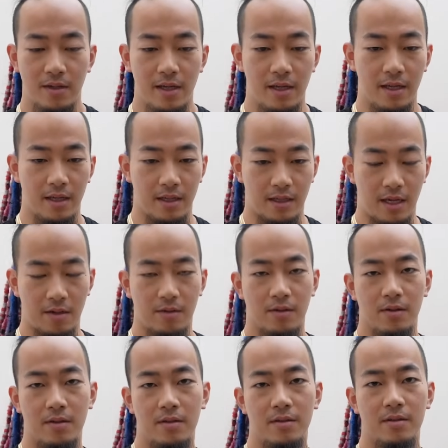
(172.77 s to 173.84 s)
えー、結
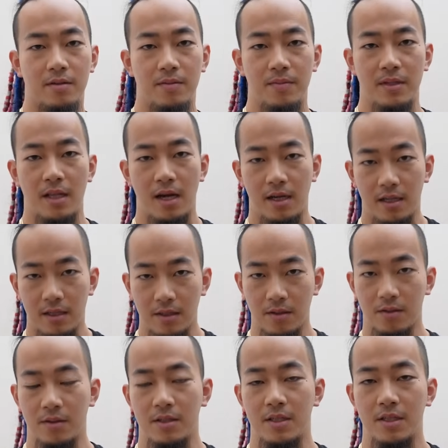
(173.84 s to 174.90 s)
構みんな
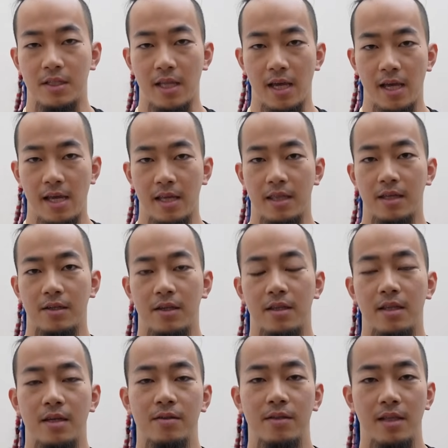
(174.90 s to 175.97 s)
独立してやってくれ
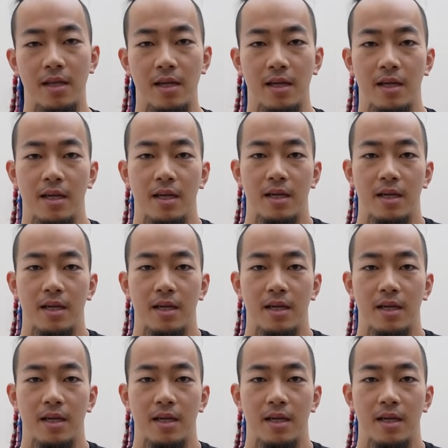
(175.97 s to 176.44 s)
てるんで